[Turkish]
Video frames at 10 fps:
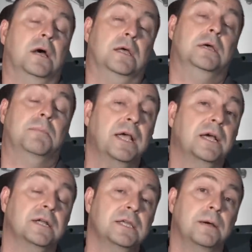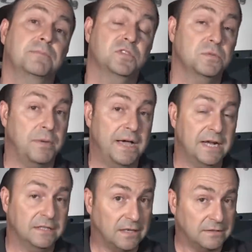E, Baykar'ın yaptığı Bayraktar